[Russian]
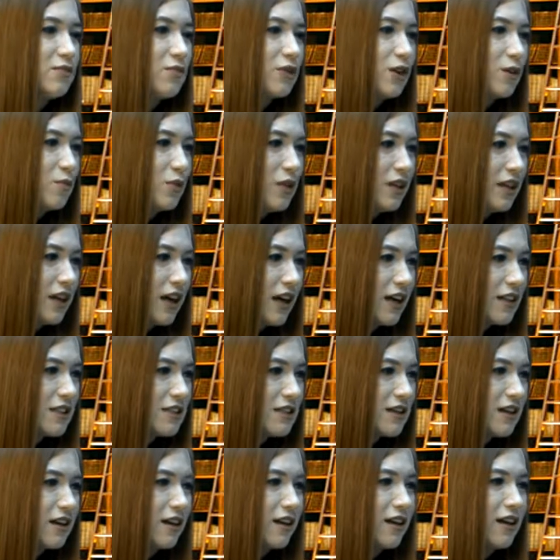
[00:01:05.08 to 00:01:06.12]

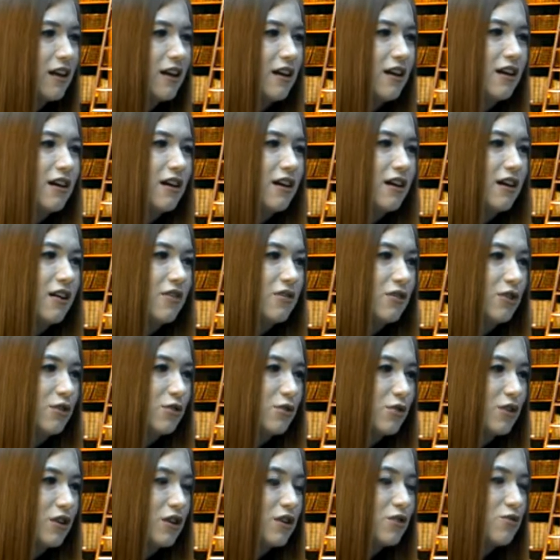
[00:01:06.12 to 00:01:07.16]
мероприятия, а, в
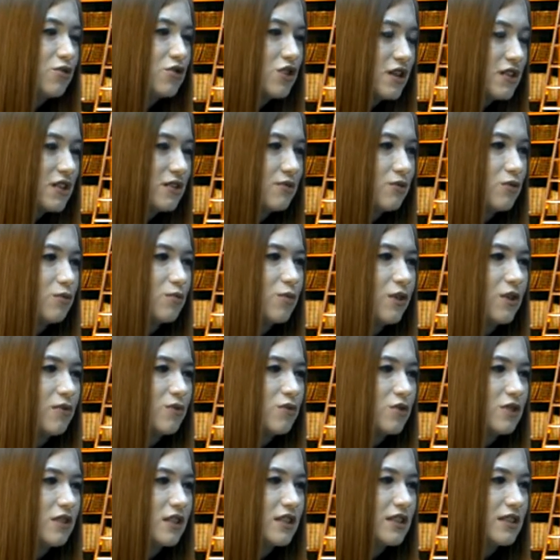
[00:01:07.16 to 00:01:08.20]
которых они участвуют,
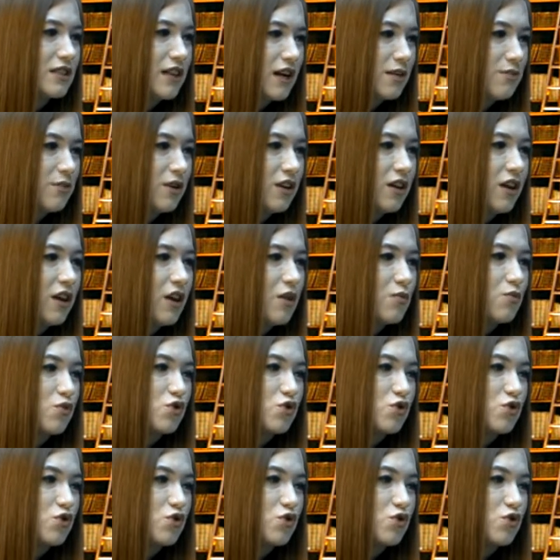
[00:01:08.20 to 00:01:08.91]
проводят сами.